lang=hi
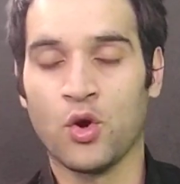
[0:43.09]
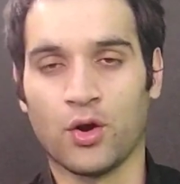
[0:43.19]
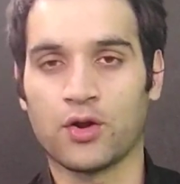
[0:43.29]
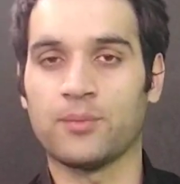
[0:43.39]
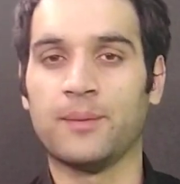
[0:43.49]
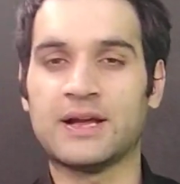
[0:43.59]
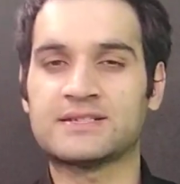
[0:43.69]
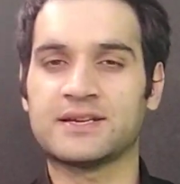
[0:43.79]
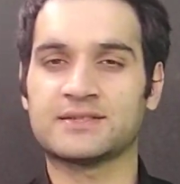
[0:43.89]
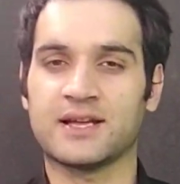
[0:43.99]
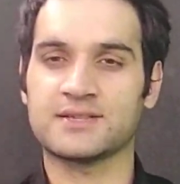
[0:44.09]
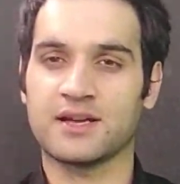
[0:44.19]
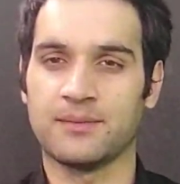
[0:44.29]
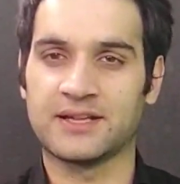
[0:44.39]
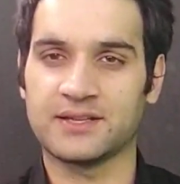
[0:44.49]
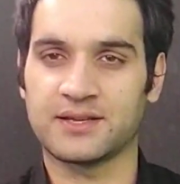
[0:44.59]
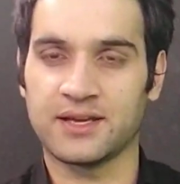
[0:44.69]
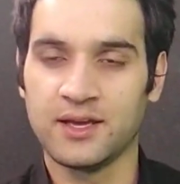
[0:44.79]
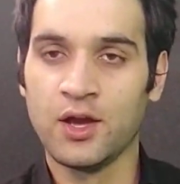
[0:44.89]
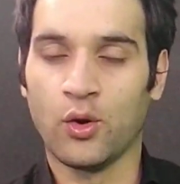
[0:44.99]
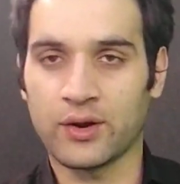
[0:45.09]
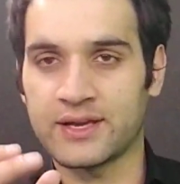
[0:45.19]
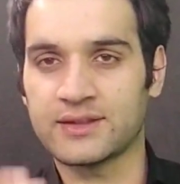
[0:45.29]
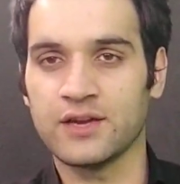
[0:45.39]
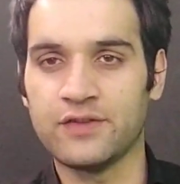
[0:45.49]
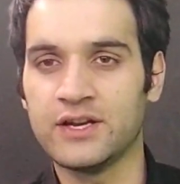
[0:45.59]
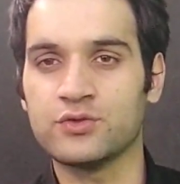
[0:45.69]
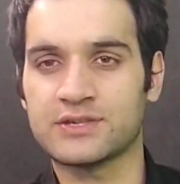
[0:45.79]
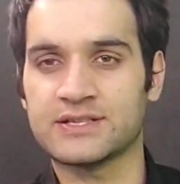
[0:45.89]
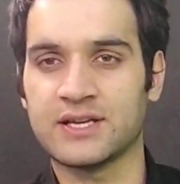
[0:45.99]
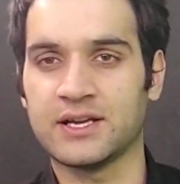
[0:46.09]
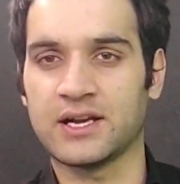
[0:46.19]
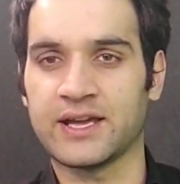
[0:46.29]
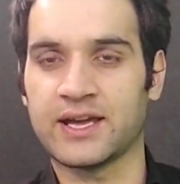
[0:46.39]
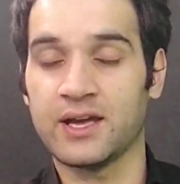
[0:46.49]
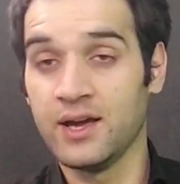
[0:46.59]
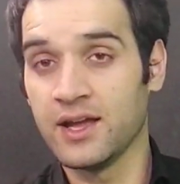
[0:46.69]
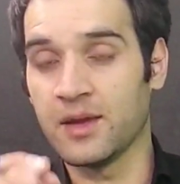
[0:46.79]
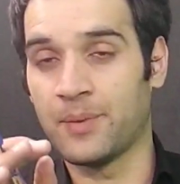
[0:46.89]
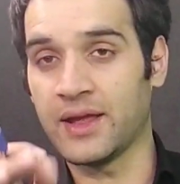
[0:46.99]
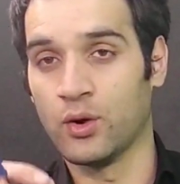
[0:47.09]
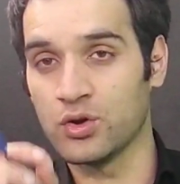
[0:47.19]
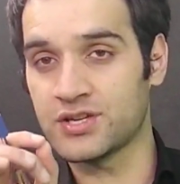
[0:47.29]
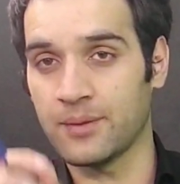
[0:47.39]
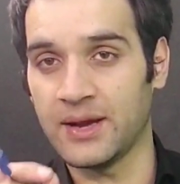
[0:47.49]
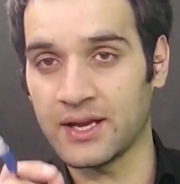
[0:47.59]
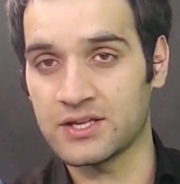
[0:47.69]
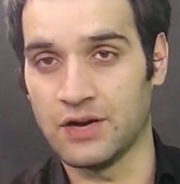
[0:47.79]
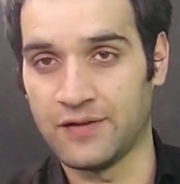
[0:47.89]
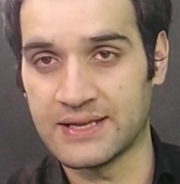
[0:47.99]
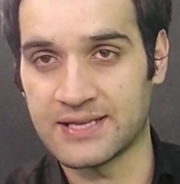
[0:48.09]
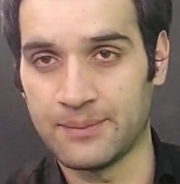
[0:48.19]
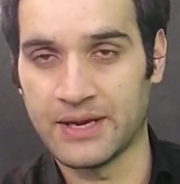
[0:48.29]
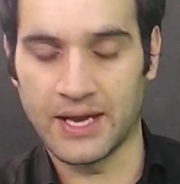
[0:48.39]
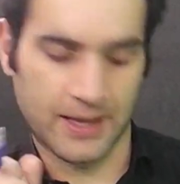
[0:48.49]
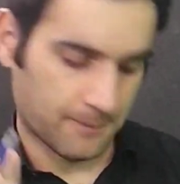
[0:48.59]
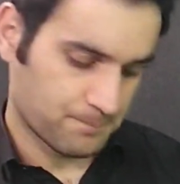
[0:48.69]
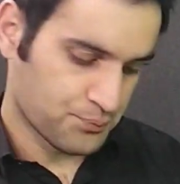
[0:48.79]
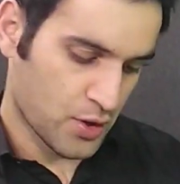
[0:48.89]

और और मामला से किस तरह से कमाते थे और कितनी वीडियोज इनसे निकली हैं ये बड़े होशरबा इनके शफात सामने आए हैं